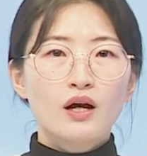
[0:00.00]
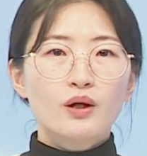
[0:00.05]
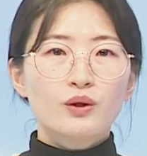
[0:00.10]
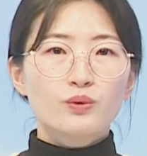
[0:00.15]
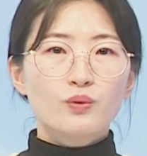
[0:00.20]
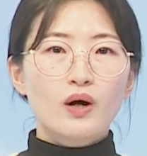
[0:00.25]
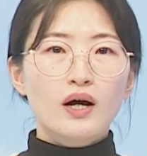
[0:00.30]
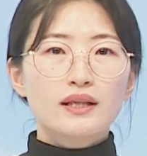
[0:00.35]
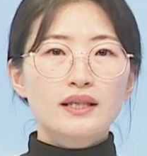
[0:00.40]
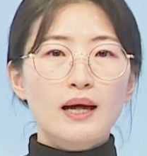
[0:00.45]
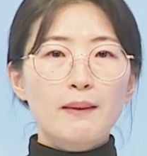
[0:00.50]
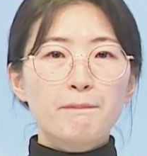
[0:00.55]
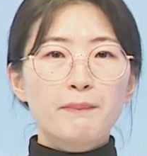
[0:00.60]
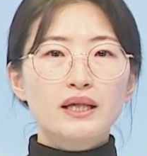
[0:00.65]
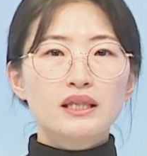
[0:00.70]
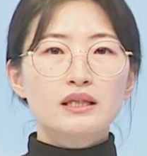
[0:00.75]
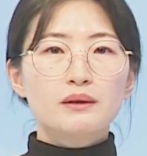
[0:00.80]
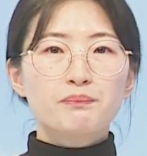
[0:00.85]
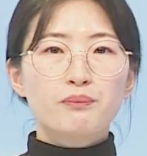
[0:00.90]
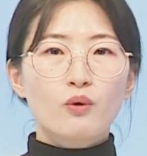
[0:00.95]
또한
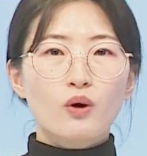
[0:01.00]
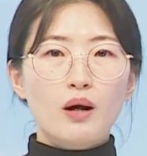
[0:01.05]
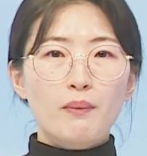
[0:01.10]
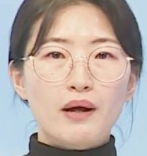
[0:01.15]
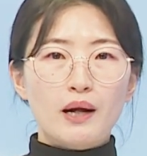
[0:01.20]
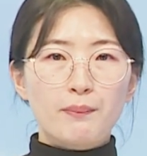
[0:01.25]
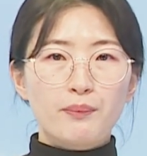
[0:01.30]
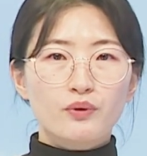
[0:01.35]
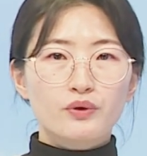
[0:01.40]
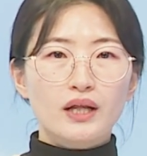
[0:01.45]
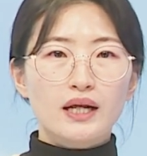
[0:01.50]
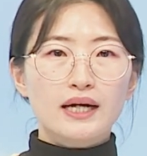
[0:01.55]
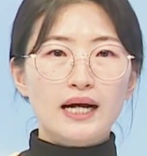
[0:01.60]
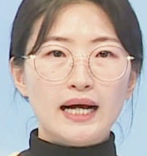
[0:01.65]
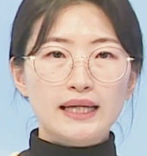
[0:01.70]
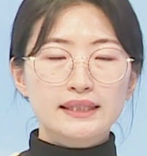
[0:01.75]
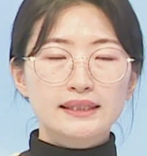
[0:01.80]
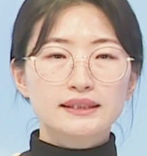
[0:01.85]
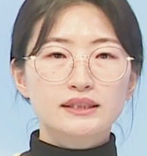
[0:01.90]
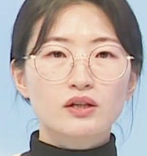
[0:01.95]
한파특보가 발표될
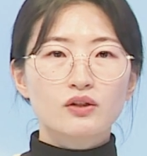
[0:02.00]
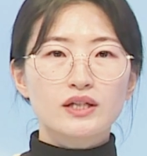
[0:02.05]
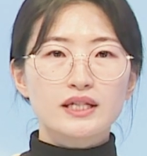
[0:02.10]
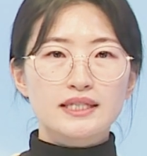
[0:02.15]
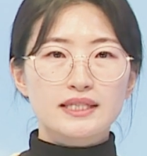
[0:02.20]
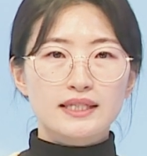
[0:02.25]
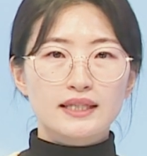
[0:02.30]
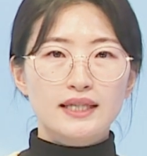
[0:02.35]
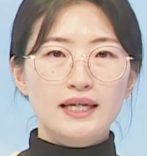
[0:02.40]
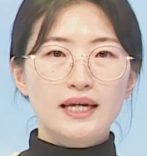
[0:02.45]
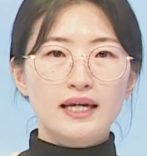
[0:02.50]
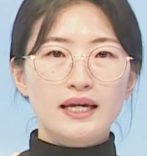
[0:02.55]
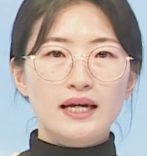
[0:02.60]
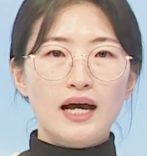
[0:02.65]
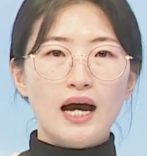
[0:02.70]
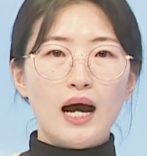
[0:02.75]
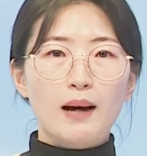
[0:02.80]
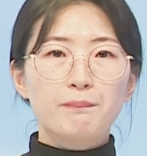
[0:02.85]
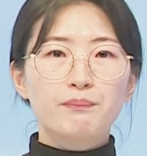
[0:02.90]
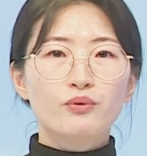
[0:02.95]
가능성이 있으니
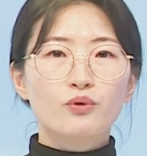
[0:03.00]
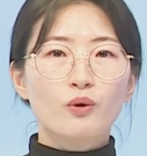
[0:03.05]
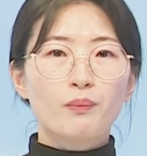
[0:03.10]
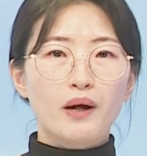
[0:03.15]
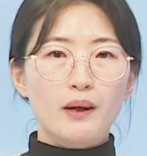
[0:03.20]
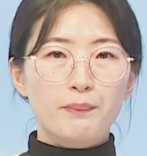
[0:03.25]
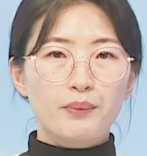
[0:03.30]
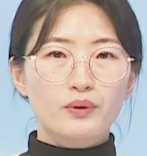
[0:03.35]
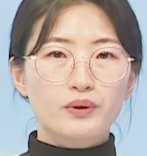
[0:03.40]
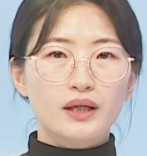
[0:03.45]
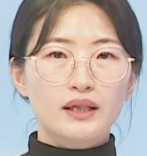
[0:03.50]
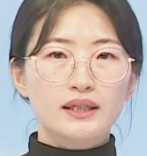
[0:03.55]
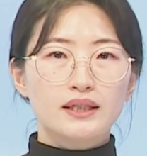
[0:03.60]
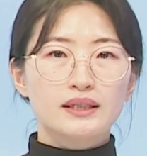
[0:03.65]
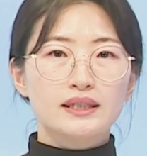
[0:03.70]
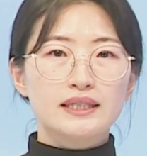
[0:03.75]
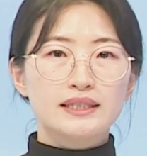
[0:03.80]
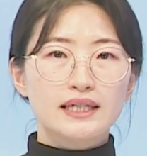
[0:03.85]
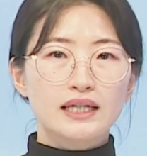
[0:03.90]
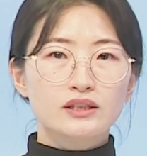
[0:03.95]
앞으로 발표되는
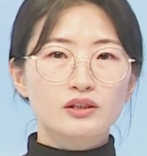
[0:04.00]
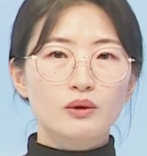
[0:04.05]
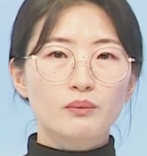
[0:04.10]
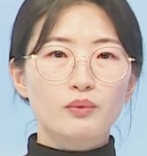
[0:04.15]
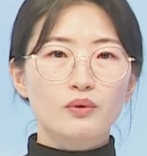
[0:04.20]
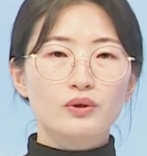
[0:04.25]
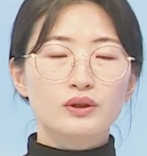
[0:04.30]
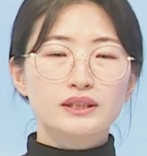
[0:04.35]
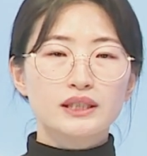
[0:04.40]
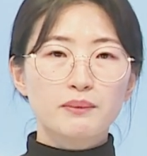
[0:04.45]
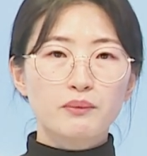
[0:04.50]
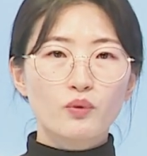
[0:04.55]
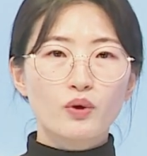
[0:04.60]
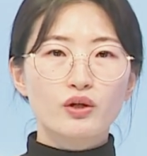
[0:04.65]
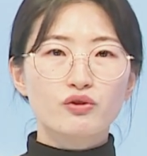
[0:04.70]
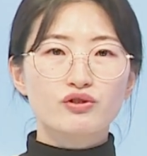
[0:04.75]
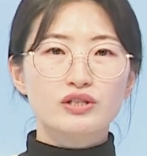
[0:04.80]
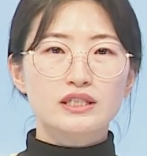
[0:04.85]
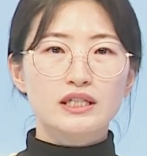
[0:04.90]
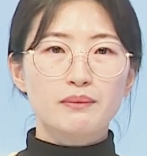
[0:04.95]
기상정보를 참고해
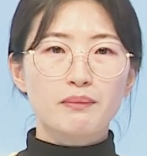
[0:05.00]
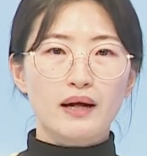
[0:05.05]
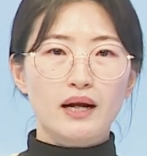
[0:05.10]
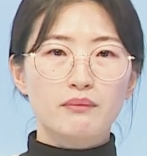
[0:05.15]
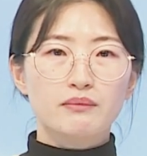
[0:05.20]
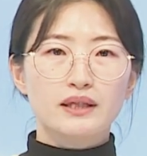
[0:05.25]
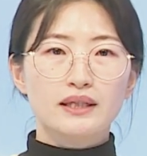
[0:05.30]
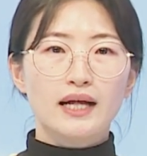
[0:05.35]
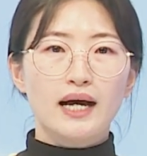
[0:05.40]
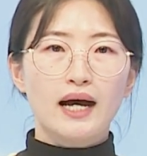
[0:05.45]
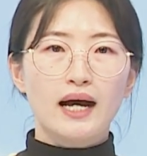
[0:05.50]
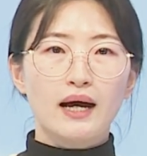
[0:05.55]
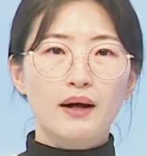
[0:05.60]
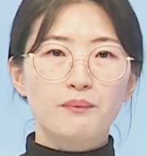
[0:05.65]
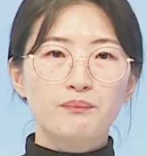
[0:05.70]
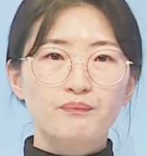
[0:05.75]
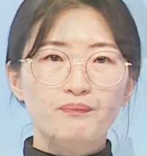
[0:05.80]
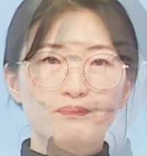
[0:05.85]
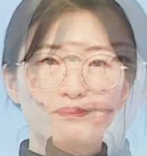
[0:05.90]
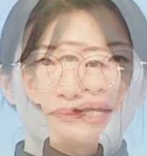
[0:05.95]
주시기 바랍니다.
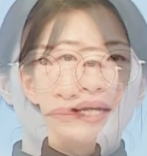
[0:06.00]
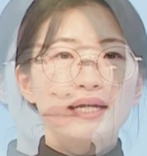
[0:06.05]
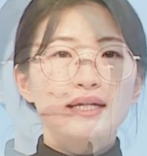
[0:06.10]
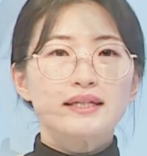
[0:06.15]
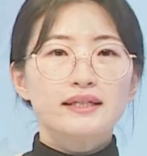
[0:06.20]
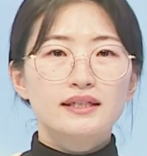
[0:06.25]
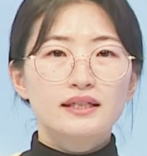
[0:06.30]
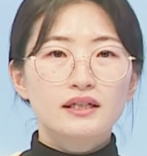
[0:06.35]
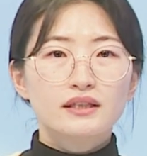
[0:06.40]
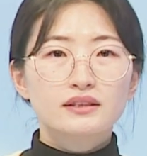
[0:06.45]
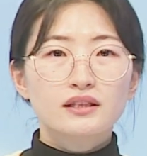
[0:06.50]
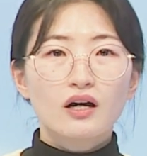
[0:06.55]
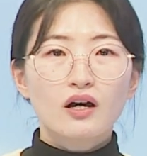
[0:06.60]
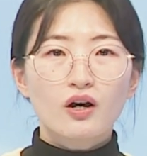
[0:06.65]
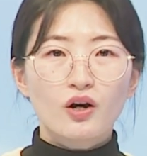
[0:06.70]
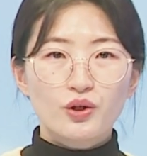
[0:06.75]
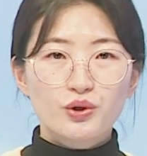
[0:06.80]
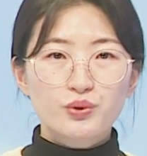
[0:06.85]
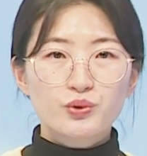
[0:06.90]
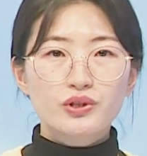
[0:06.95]
이어서
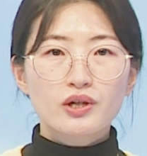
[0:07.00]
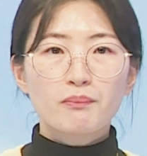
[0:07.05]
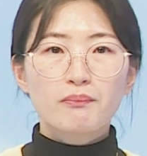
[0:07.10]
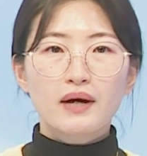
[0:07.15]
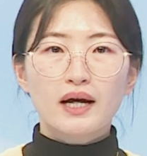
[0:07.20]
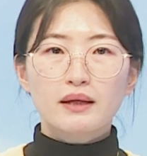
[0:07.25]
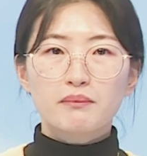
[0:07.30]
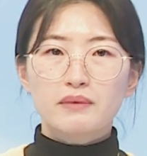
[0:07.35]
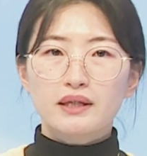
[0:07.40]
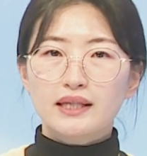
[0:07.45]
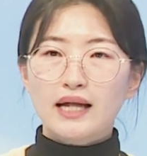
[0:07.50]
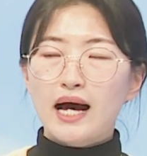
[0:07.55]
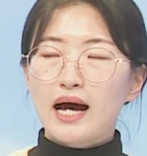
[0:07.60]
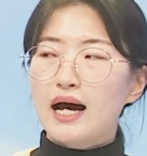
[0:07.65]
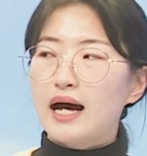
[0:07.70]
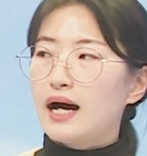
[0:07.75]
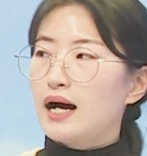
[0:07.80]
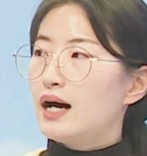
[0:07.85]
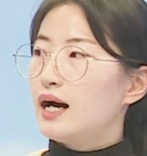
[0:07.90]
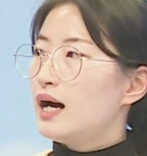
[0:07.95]
건조
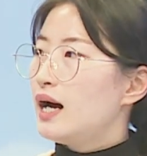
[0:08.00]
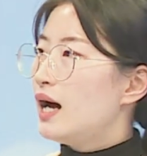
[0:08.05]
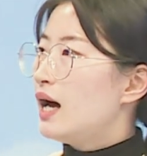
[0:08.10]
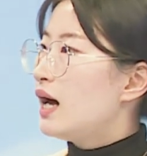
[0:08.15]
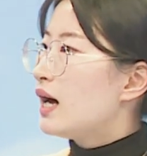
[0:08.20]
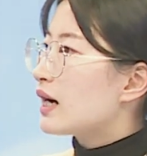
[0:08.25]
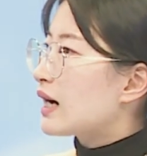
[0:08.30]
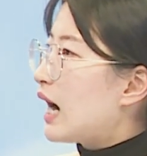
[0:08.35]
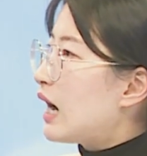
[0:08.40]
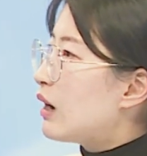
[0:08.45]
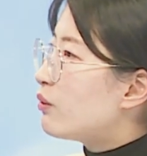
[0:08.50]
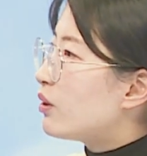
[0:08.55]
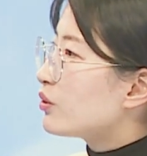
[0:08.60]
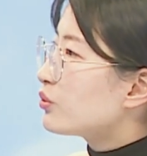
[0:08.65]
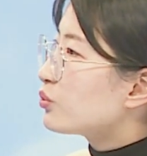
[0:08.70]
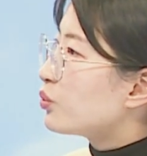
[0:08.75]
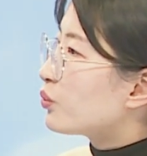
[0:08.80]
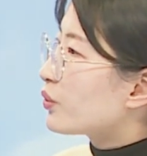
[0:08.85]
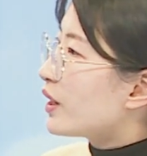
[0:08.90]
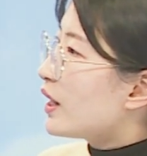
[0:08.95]
전망입니다. 강원
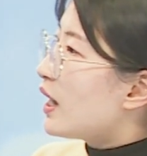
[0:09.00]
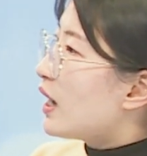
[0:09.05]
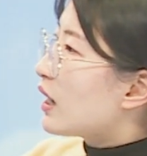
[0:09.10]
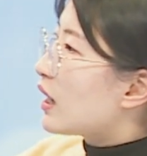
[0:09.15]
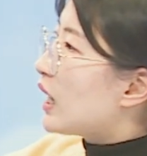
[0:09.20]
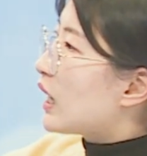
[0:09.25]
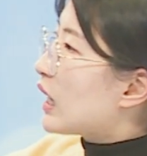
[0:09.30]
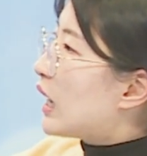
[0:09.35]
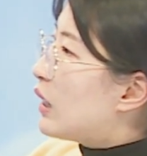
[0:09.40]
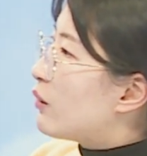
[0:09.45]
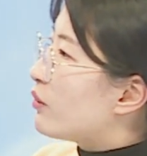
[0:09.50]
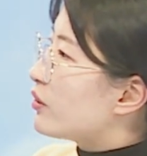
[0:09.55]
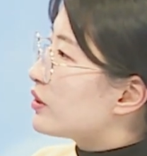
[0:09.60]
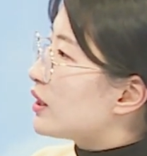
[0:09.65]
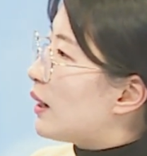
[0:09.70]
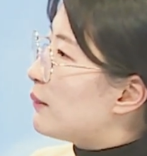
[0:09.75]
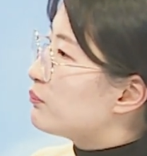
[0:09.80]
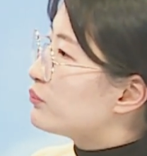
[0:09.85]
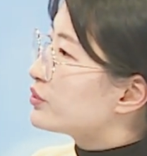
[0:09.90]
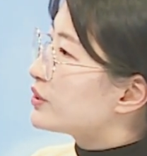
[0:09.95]
동해안과 강원
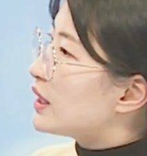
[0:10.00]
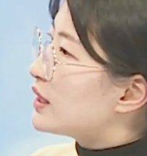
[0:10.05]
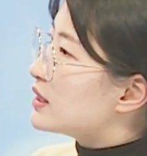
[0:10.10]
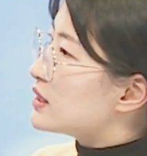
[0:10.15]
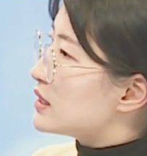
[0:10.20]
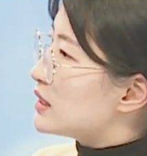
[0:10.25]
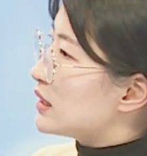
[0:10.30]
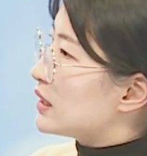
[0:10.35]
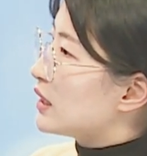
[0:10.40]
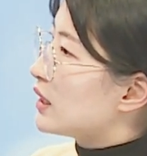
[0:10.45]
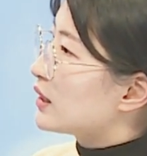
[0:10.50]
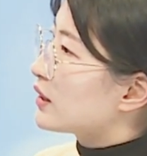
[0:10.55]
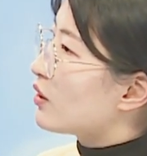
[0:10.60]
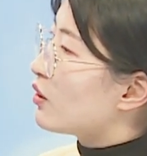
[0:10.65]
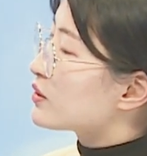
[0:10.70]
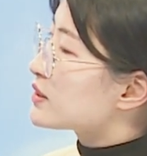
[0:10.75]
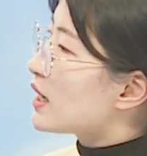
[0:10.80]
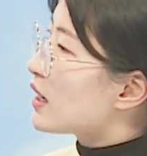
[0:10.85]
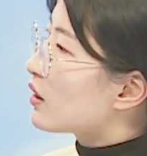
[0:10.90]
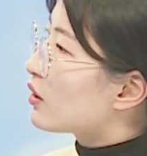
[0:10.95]
남부 산지,
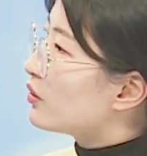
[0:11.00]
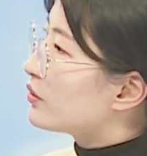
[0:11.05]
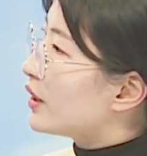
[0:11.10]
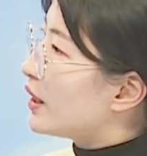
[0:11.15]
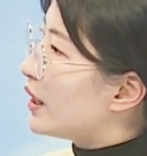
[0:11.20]
경상권